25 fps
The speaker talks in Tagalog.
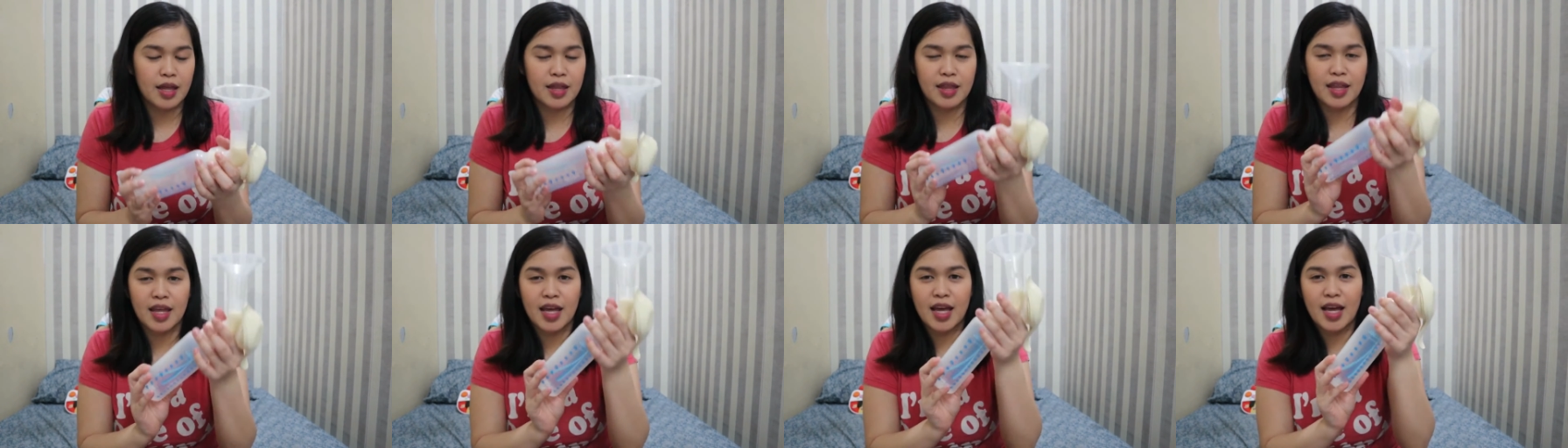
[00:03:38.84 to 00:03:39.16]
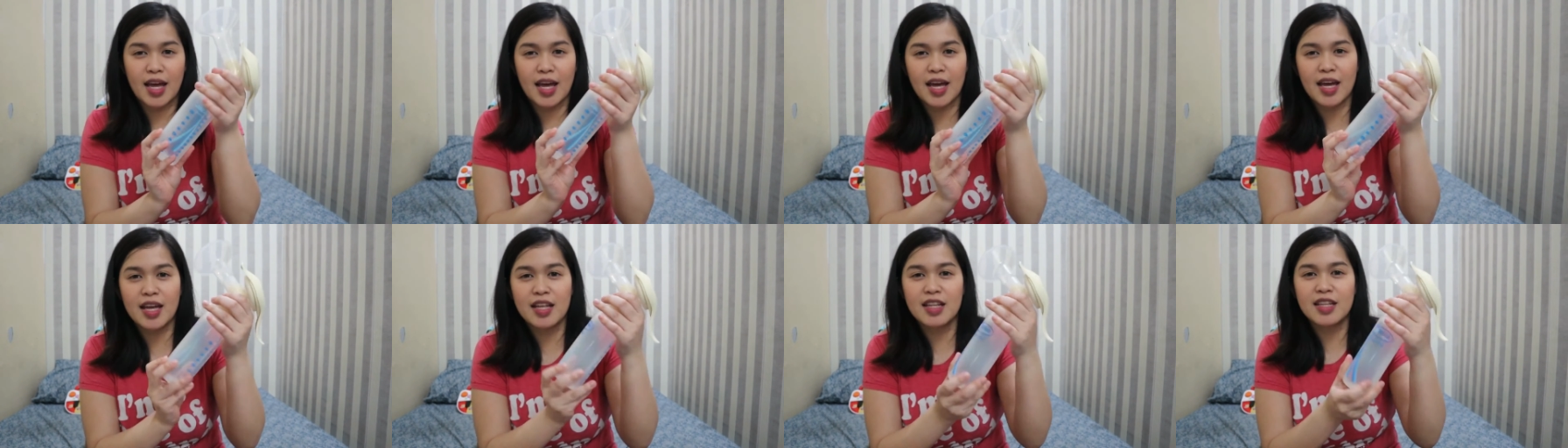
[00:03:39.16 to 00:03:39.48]
And
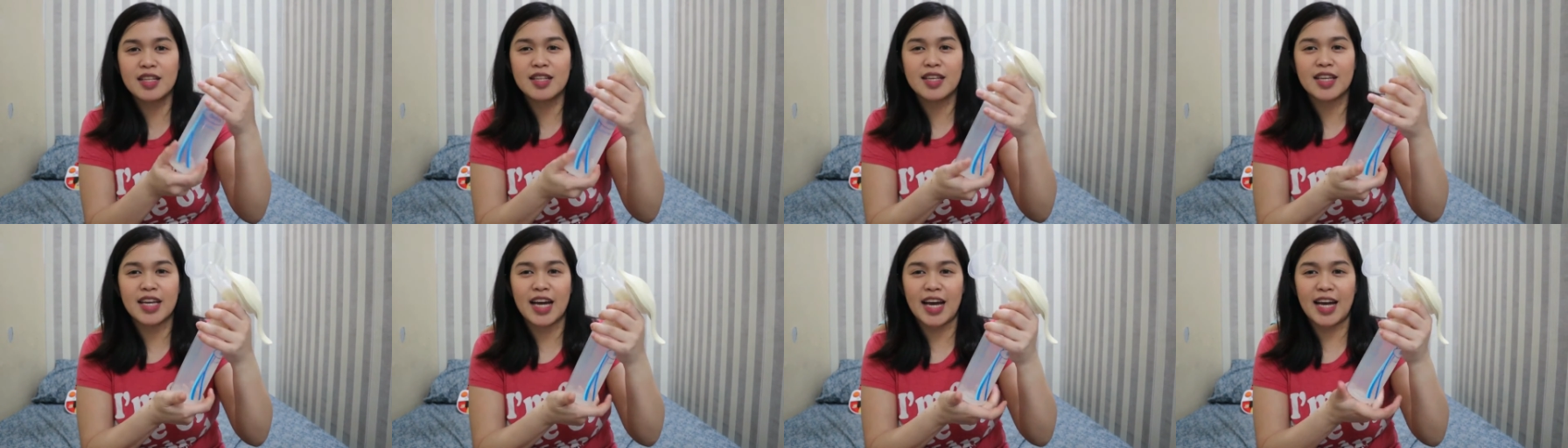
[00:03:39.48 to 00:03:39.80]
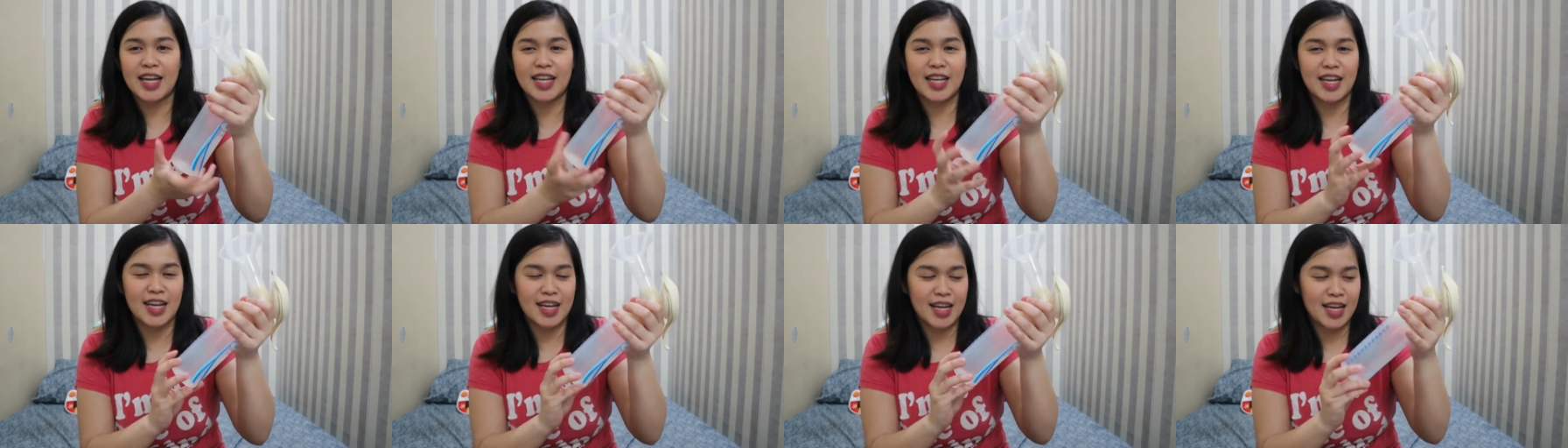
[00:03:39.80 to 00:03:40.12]
then,
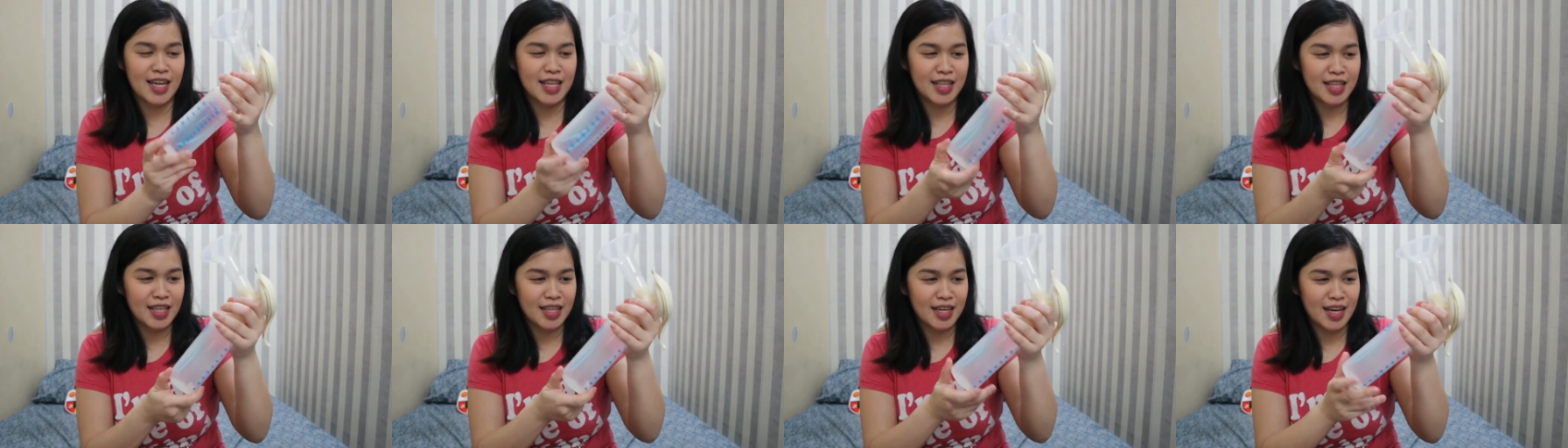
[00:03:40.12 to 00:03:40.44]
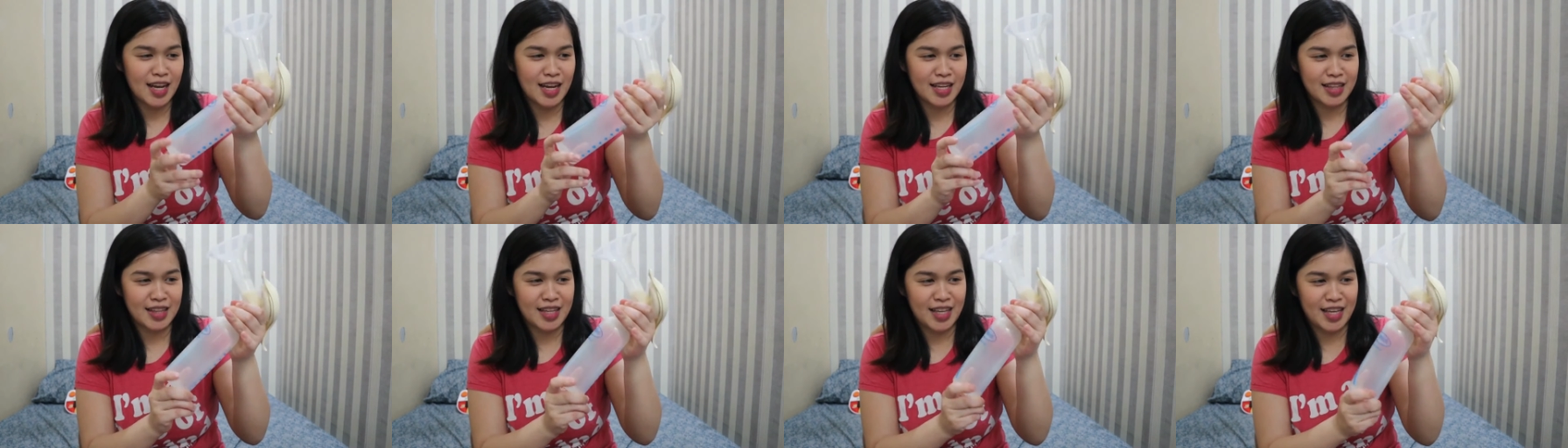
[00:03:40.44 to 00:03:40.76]
yan, lagay na
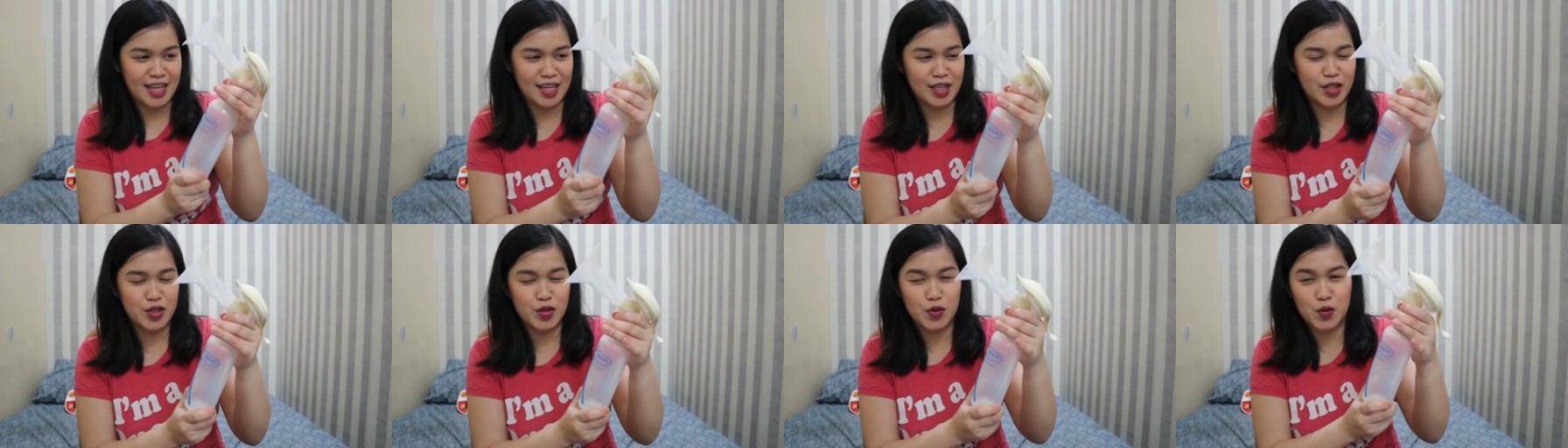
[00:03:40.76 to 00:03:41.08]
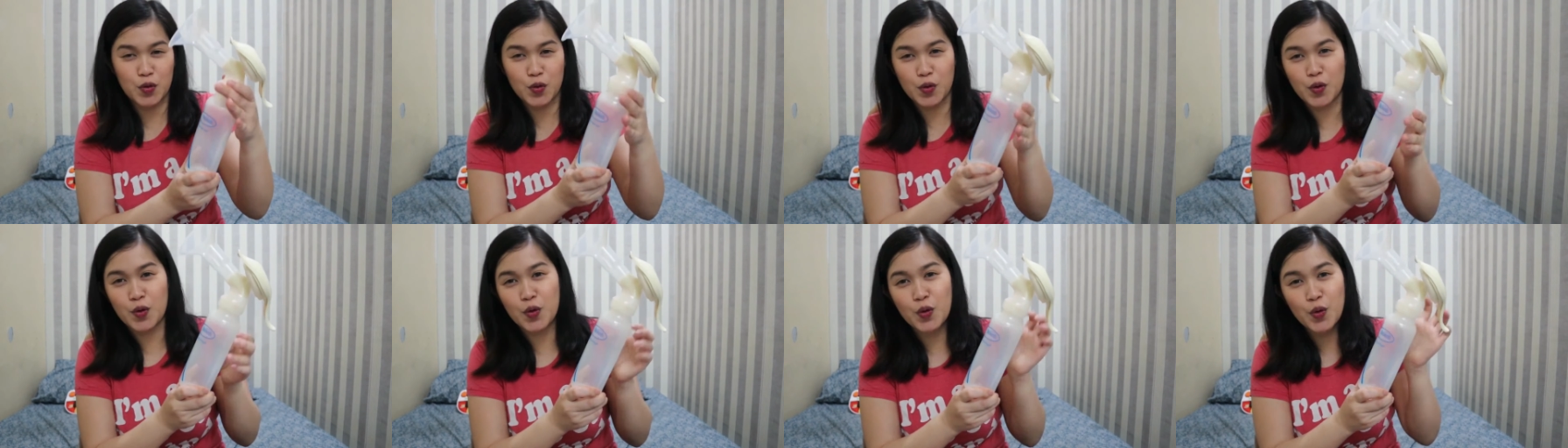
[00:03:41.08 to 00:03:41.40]
natin.
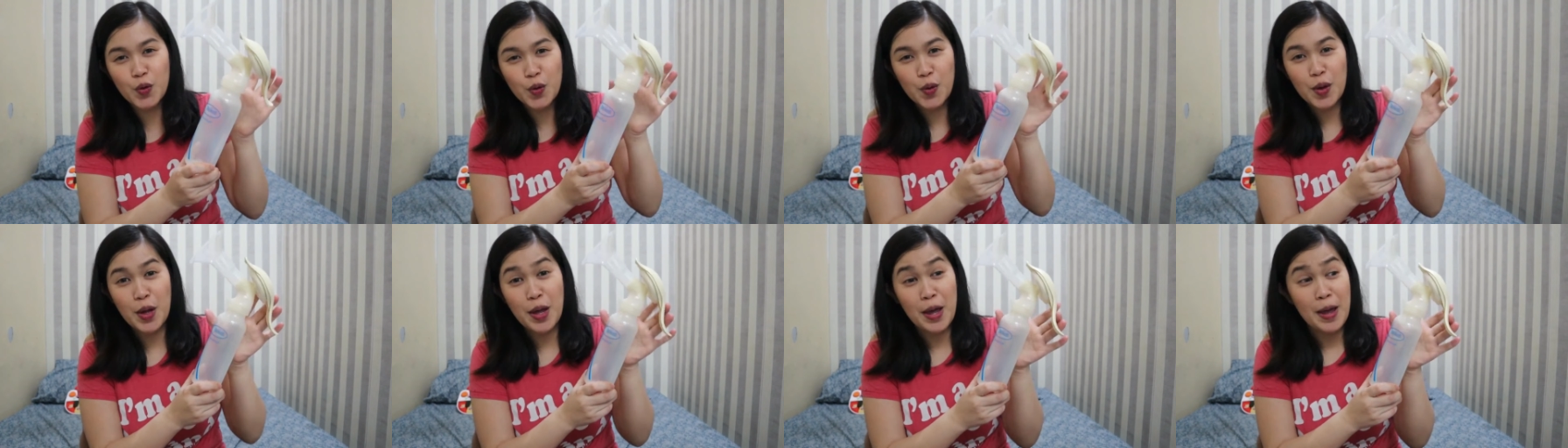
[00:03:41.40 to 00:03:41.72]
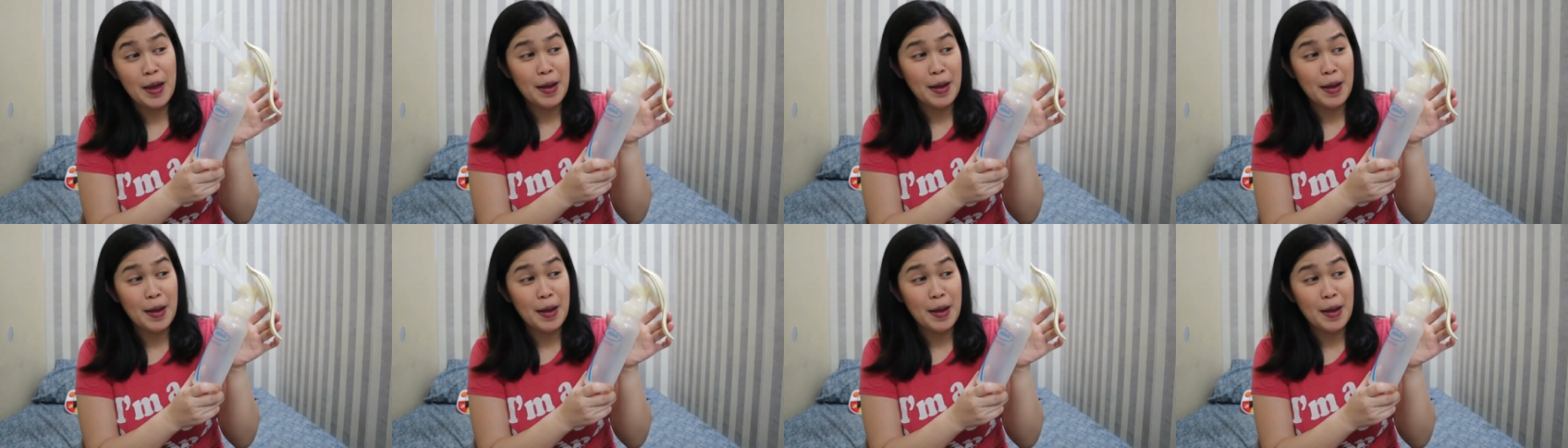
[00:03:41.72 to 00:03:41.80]
So,